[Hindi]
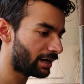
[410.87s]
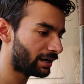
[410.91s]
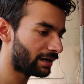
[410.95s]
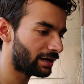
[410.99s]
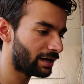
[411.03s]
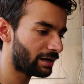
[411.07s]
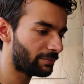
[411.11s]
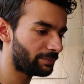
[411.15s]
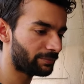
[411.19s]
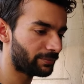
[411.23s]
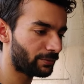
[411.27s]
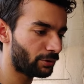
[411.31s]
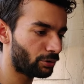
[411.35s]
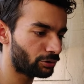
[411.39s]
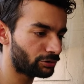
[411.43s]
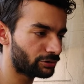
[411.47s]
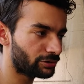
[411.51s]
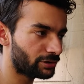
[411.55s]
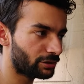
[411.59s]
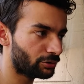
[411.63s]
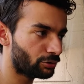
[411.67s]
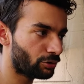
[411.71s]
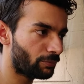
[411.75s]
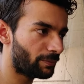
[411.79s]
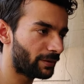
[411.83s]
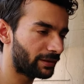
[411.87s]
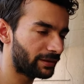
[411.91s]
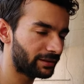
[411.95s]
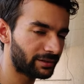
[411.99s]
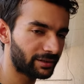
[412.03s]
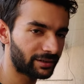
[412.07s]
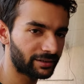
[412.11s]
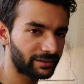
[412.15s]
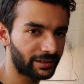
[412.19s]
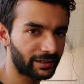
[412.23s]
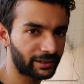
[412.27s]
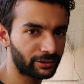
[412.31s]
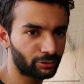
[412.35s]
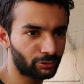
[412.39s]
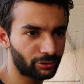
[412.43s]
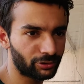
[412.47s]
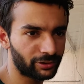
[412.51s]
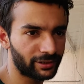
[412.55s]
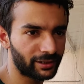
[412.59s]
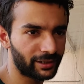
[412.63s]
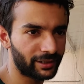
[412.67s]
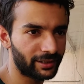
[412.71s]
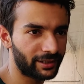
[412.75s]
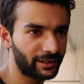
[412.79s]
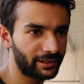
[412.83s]
अगर आप ऑक्सीजन को बंद कर देंगे
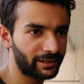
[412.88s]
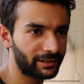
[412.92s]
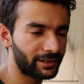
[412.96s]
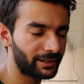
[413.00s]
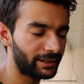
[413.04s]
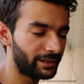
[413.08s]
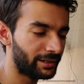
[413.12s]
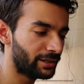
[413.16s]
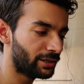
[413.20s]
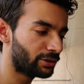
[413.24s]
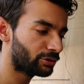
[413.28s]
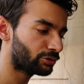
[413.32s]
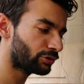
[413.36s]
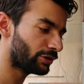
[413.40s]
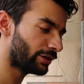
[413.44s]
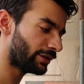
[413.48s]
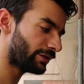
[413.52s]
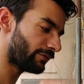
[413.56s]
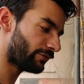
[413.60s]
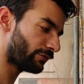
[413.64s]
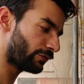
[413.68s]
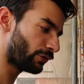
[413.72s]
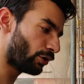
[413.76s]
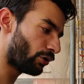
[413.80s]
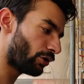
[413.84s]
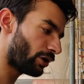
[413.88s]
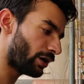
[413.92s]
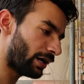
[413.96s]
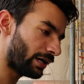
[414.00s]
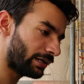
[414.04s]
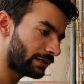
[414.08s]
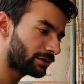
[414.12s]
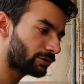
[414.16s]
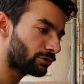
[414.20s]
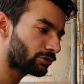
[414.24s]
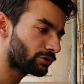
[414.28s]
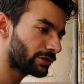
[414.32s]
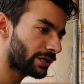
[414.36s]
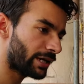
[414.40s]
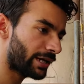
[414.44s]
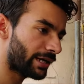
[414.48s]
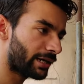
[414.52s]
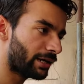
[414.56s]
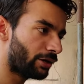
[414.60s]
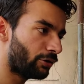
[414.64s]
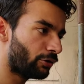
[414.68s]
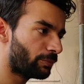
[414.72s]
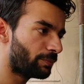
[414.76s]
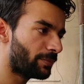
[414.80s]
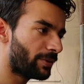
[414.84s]
थोड़ी देर के लिए तो ये फ्लोक अलग हो
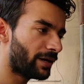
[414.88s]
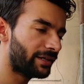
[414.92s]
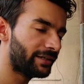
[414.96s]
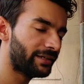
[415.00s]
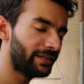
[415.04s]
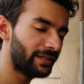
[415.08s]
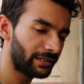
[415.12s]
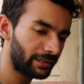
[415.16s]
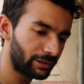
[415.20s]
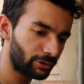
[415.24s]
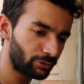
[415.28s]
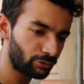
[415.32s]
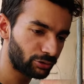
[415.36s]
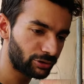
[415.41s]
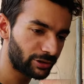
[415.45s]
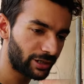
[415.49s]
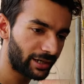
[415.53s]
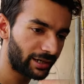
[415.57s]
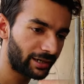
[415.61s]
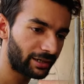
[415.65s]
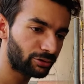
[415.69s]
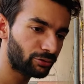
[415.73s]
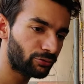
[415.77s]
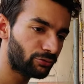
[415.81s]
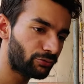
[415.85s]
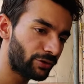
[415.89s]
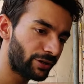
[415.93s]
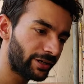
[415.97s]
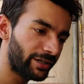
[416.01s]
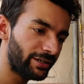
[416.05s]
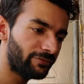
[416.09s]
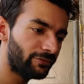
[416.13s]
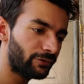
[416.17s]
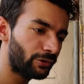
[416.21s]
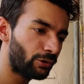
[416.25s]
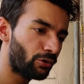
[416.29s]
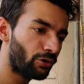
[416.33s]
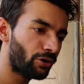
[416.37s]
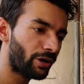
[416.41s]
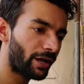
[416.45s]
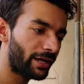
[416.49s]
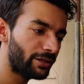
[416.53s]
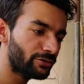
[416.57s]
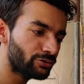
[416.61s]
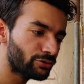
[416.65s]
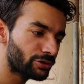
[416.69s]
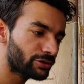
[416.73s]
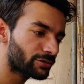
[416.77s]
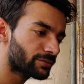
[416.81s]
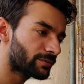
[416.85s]
जाएगा और पानी अलग हो जाएगा तो वही फ्लोक
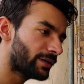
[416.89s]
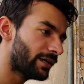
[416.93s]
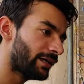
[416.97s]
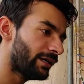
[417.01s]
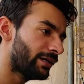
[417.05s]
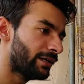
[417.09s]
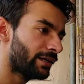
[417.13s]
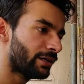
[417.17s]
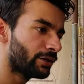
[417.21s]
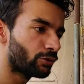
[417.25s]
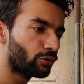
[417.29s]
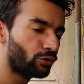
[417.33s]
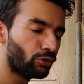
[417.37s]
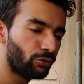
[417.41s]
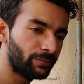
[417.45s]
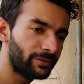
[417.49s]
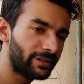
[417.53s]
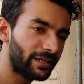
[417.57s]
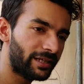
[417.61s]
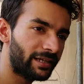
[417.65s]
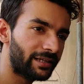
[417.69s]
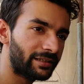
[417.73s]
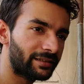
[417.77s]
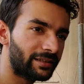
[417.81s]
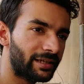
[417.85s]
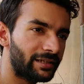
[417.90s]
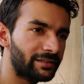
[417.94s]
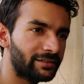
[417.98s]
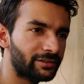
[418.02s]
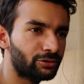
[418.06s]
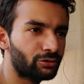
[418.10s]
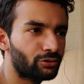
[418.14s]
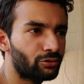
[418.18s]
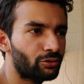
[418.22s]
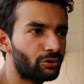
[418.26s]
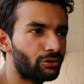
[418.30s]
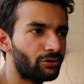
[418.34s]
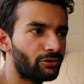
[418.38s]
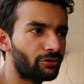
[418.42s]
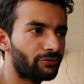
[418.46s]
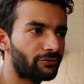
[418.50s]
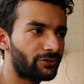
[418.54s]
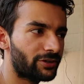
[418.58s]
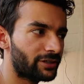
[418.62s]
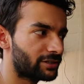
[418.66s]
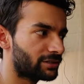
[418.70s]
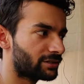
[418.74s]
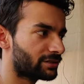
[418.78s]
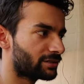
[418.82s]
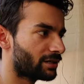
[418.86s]
है जो इसमें घूमता रहता है जिसको
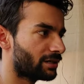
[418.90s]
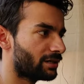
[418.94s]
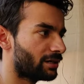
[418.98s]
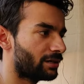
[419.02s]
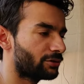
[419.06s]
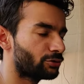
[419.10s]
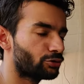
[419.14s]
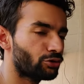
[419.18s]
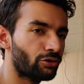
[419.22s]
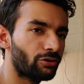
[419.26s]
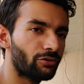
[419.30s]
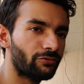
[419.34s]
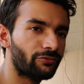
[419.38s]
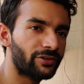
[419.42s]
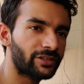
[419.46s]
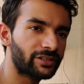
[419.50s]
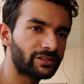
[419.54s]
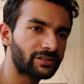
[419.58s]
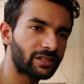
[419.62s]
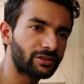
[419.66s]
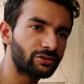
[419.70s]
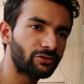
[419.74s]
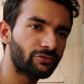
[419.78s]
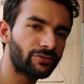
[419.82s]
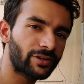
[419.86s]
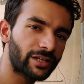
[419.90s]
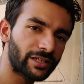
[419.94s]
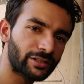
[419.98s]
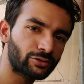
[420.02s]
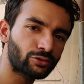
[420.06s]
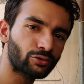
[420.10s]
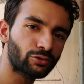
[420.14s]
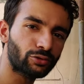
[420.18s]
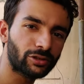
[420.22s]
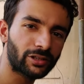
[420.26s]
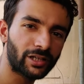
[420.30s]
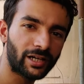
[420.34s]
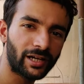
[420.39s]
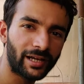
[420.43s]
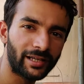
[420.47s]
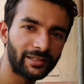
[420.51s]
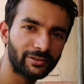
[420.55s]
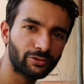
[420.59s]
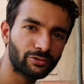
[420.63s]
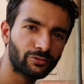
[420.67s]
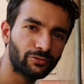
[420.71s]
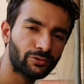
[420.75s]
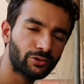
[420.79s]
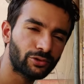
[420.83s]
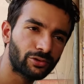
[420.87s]
फिश जो फिश का जो वेस्ट होता है
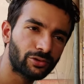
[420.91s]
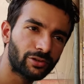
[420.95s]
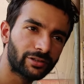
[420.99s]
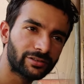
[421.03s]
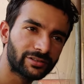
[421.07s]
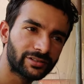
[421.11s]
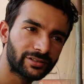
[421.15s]
जो वो